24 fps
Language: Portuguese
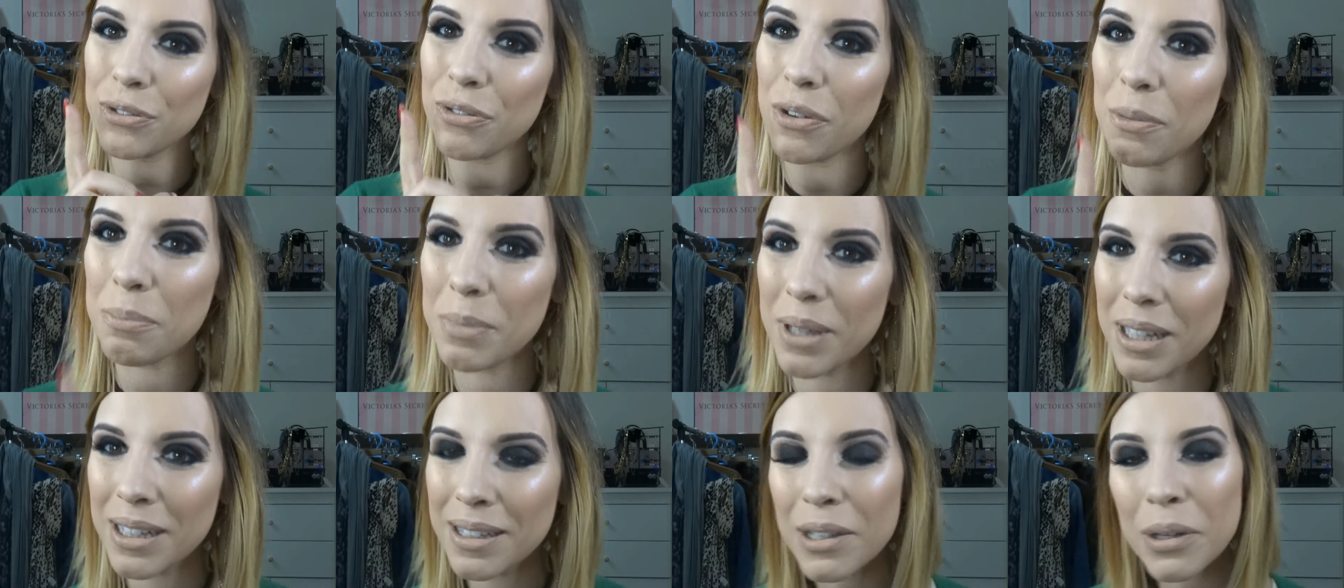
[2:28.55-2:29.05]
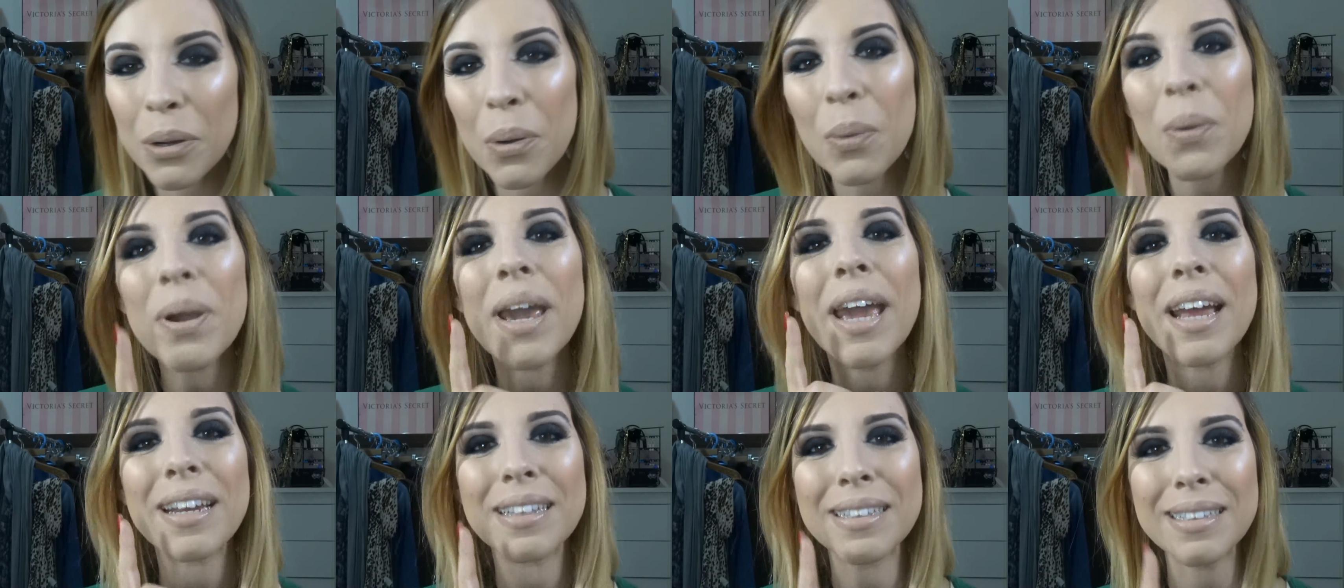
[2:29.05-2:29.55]
família
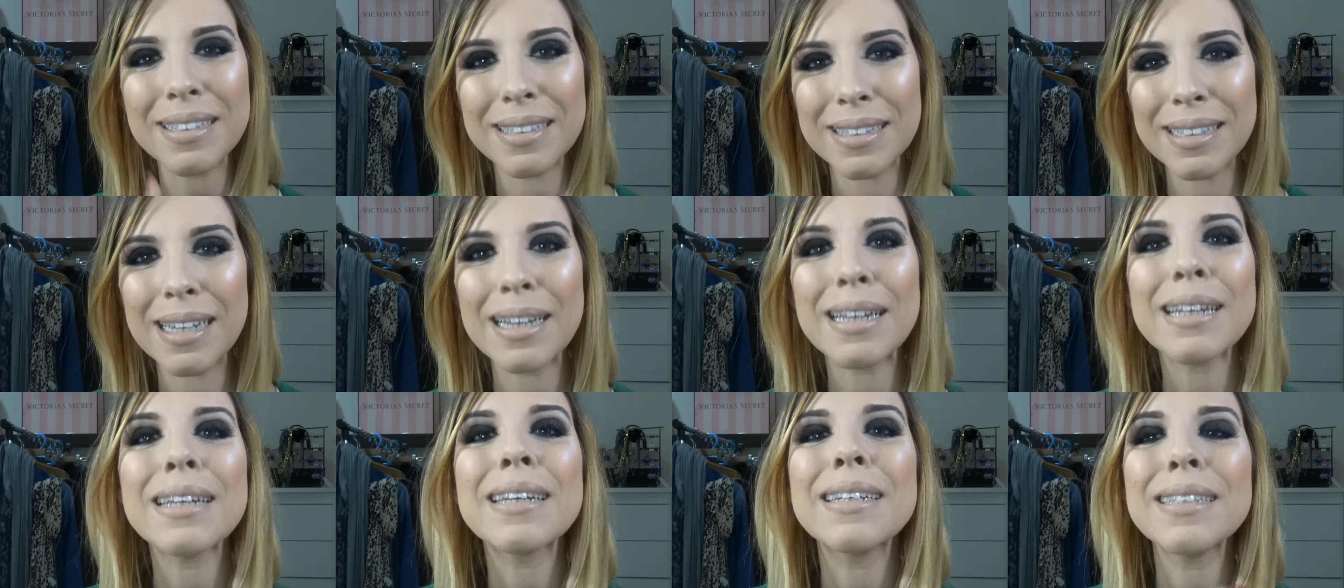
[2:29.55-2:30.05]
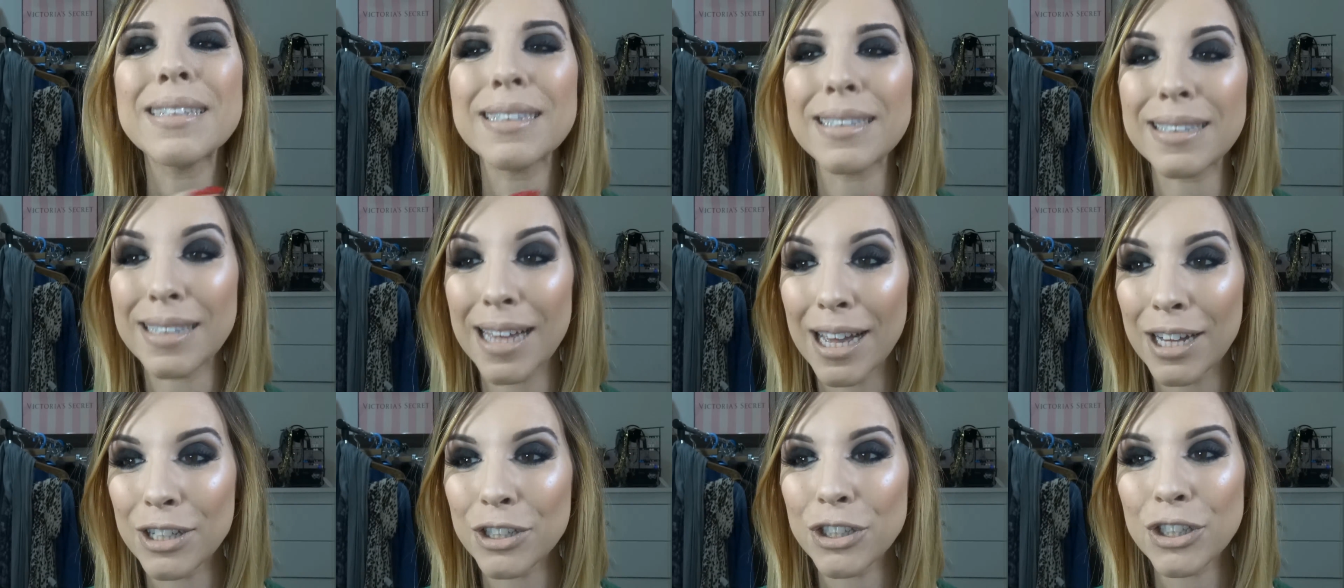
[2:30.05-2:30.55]
não quer dizer que
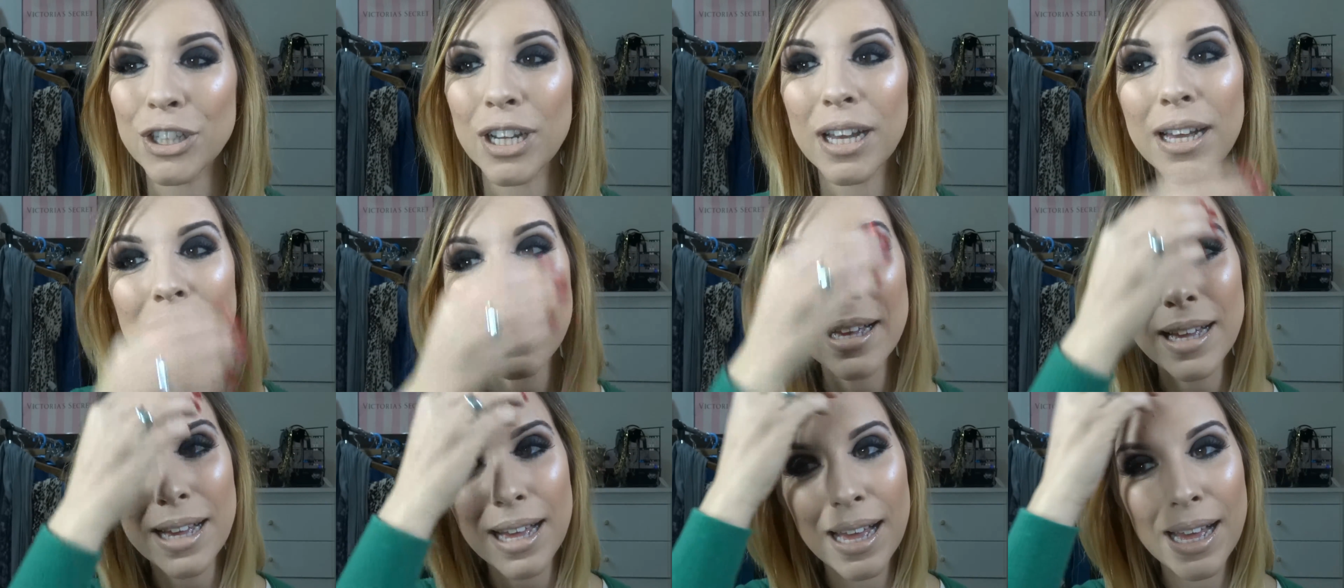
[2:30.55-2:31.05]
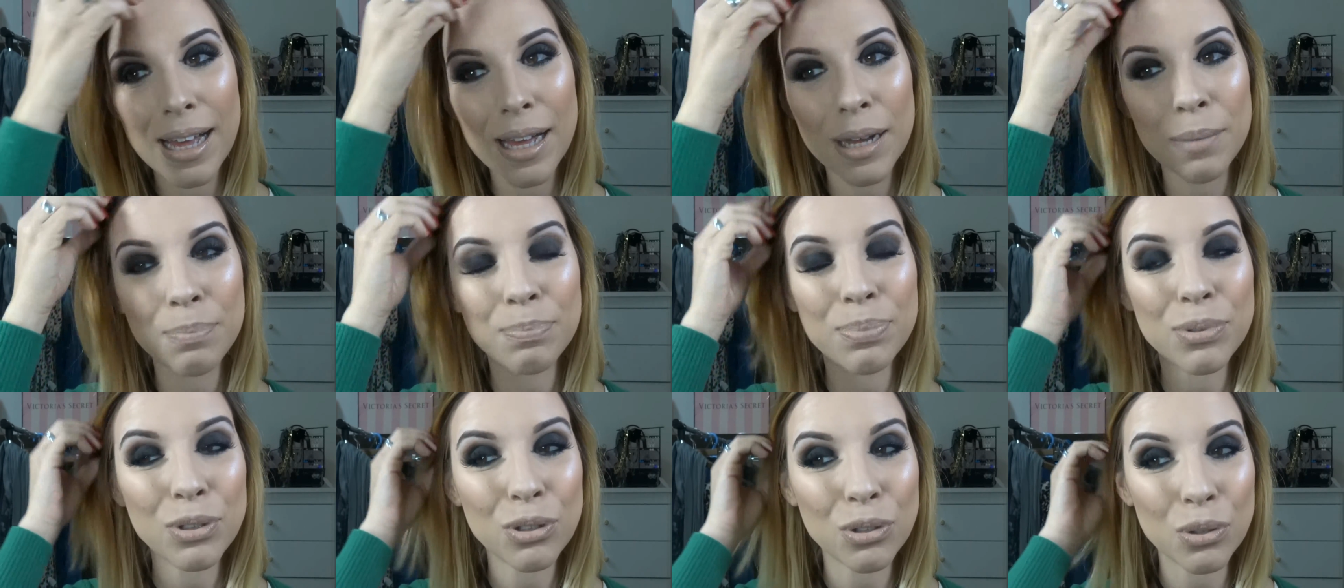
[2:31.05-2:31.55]
seja
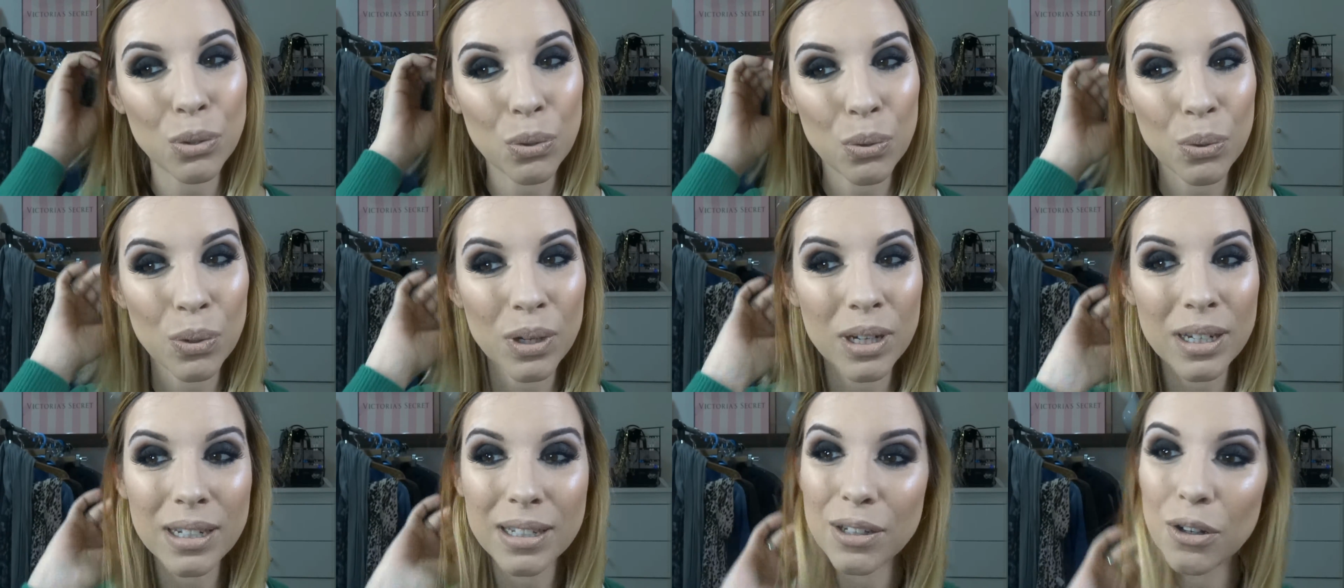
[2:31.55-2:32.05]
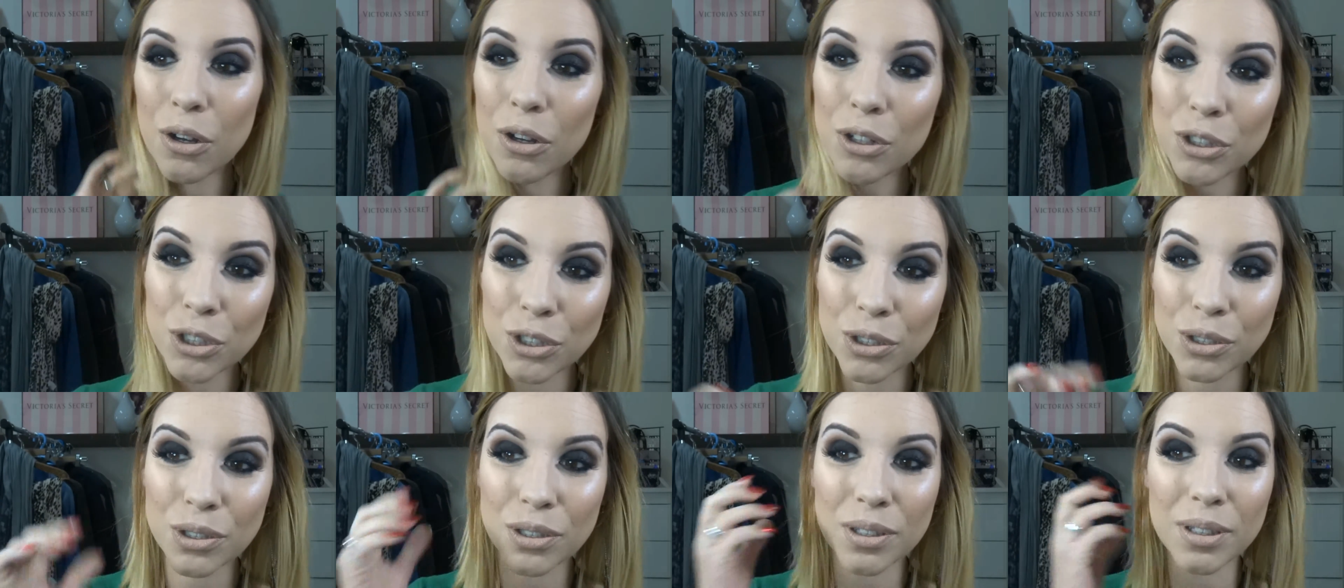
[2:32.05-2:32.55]
a pessoa que
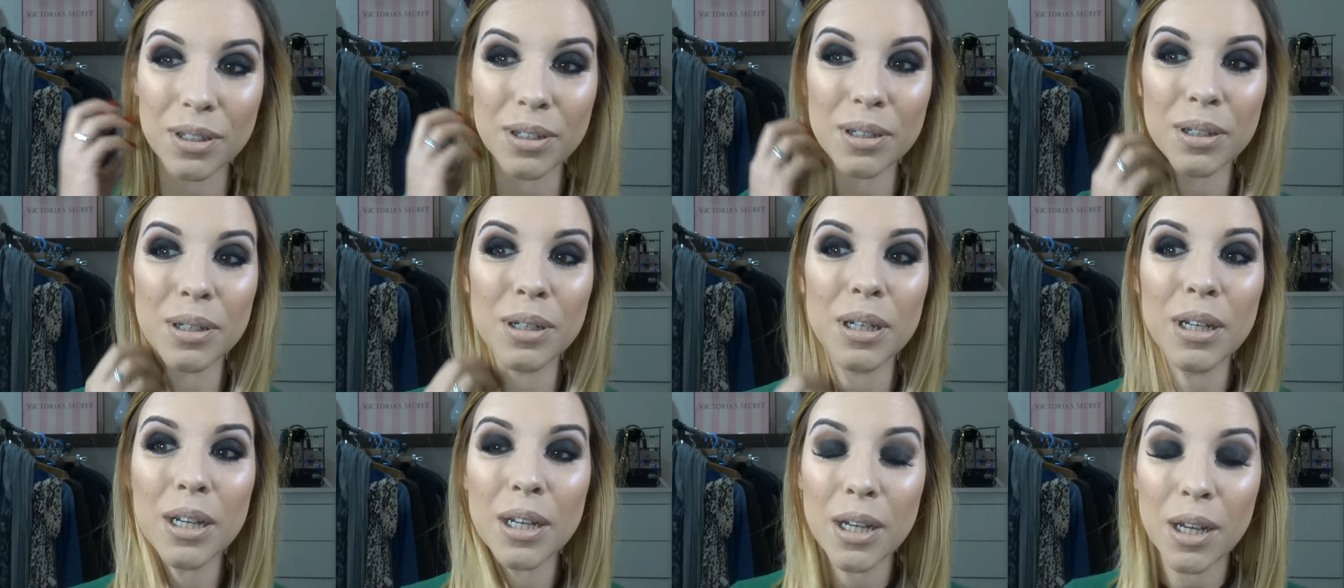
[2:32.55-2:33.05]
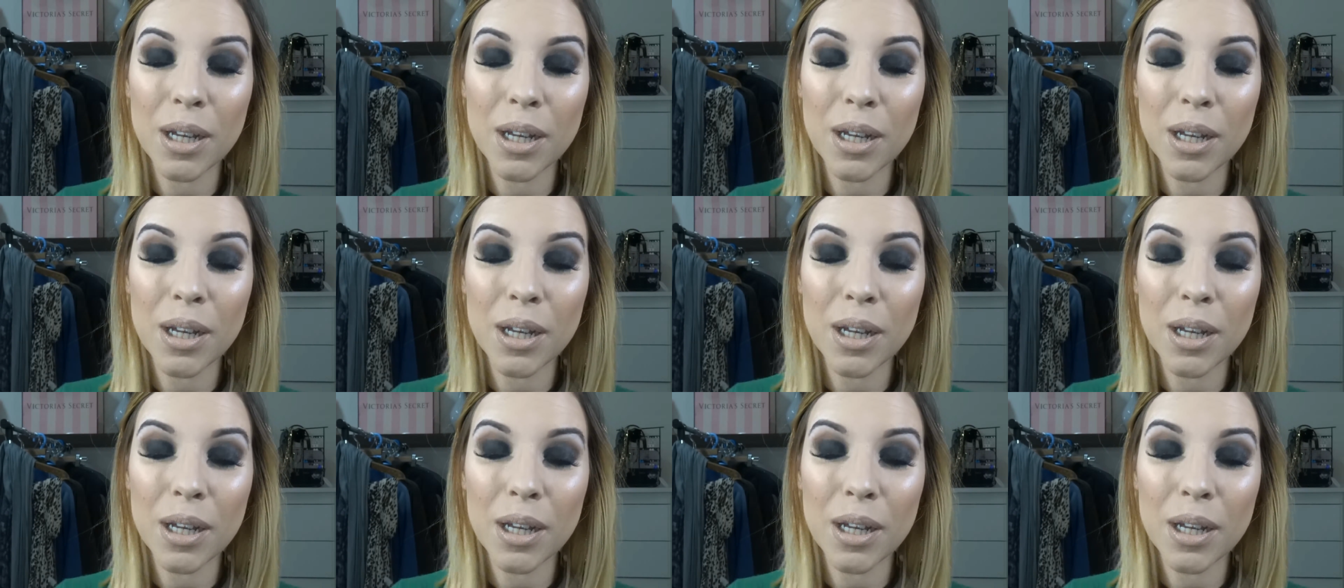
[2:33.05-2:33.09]
nós. Uh,